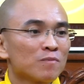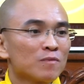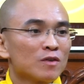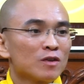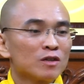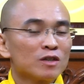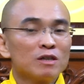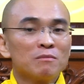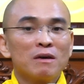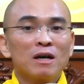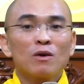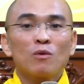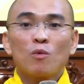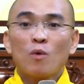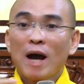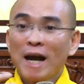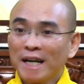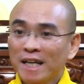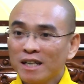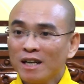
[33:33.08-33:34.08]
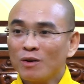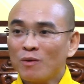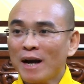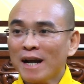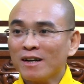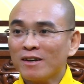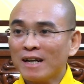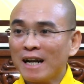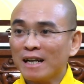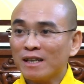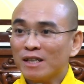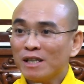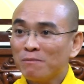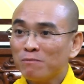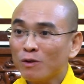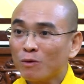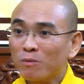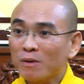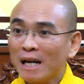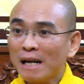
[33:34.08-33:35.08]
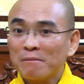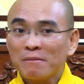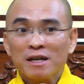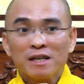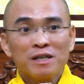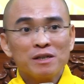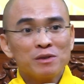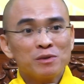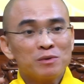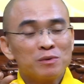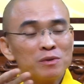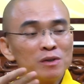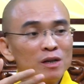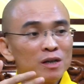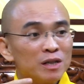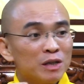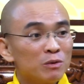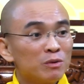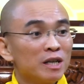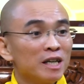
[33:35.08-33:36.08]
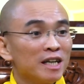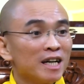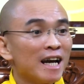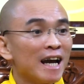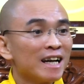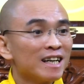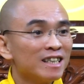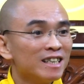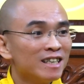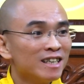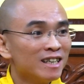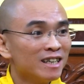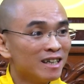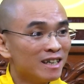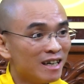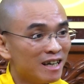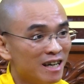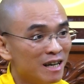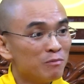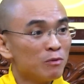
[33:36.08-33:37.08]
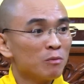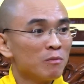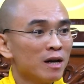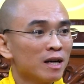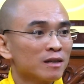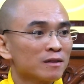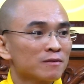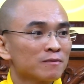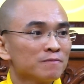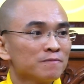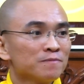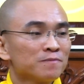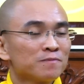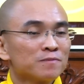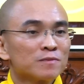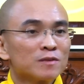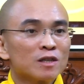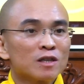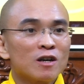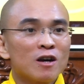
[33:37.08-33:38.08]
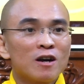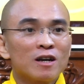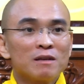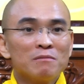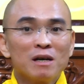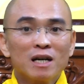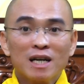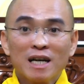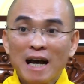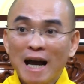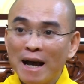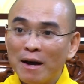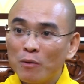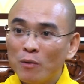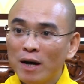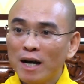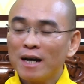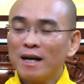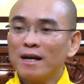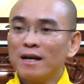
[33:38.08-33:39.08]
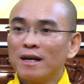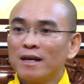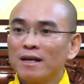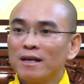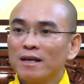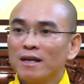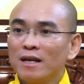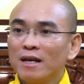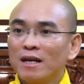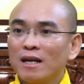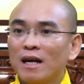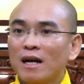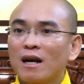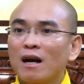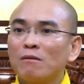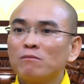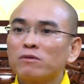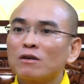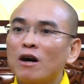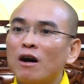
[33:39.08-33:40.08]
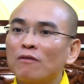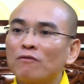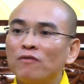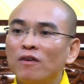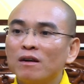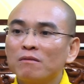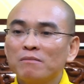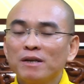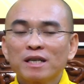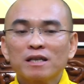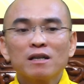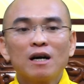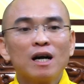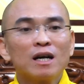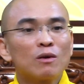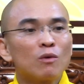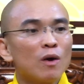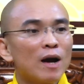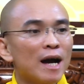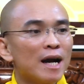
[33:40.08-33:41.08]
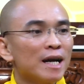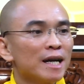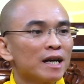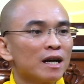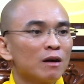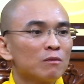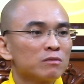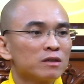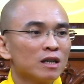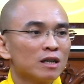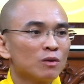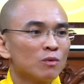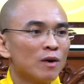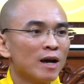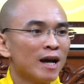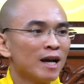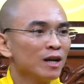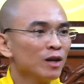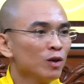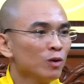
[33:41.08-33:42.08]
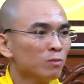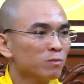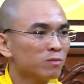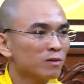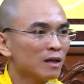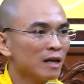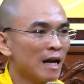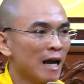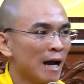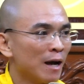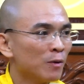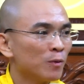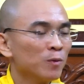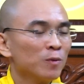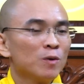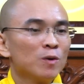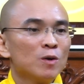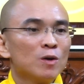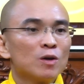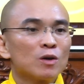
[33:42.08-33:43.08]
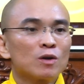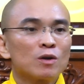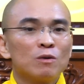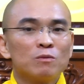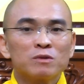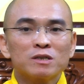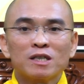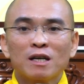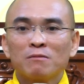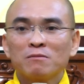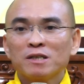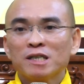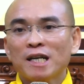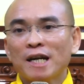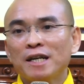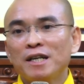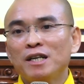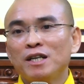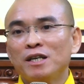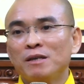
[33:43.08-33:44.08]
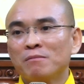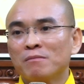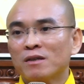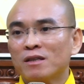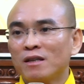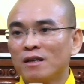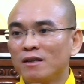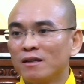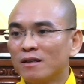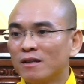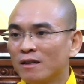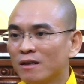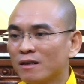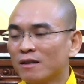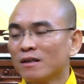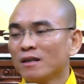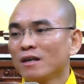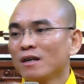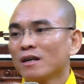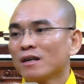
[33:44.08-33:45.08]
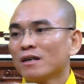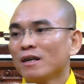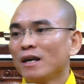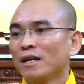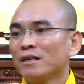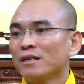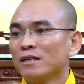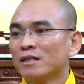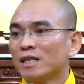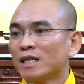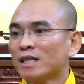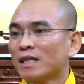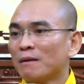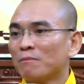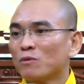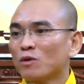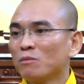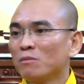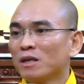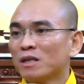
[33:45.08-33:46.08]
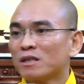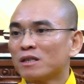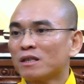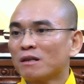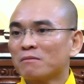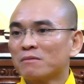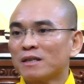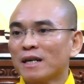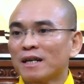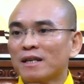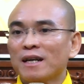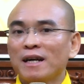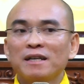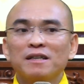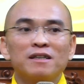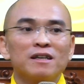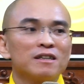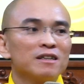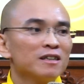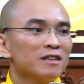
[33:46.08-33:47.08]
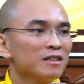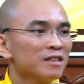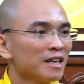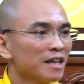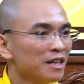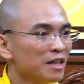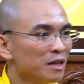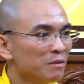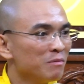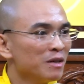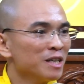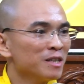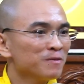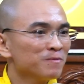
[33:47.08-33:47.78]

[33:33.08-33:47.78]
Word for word: nhưng mà ngoài cái thời khóa đó ra tiếp tục làm các điều thiện khác nữa, là lên một bậc. Còn cái bậc cao á là không còn phân biệt thời khóa hay không thời khóa, lúc nào cũng sống chánh niệm tỉnh thức để giữ cái tâm của mình trong trạng thái tỉnh thức chánh niệm hết.